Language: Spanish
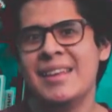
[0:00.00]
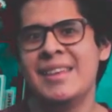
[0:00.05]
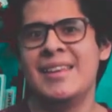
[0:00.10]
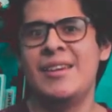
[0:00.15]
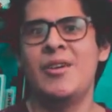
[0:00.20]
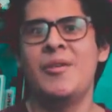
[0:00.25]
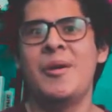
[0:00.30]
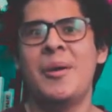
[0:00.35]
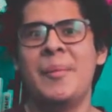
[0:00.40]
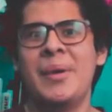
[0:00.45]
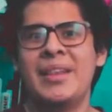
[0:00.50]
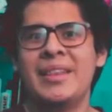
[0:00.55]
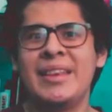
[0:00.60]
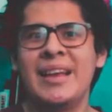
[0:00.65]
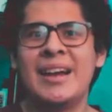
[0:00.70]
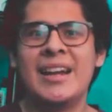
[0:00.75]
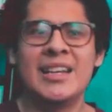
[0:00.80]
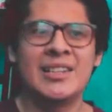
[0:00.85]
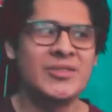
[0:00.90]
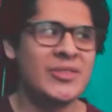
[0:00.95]
de nuevamente
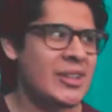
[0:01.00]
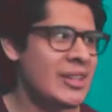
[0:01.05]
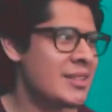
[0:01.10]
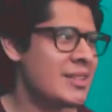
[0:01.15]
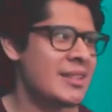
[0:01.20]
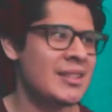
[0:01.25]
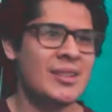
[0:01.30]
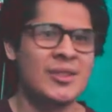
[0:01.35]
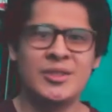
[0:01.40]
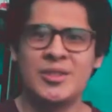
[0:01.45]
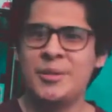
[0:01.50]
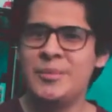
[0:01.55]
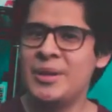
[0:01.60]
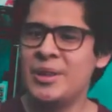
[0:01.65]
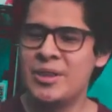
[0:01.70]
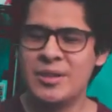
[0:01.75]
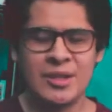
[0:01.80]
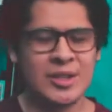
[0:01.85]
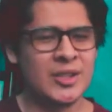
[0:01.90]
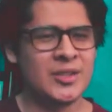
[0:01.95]
a las fiestas, a los
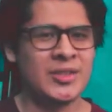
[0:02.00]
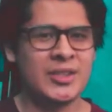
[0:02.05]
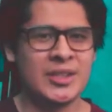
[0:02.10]
eventos, a los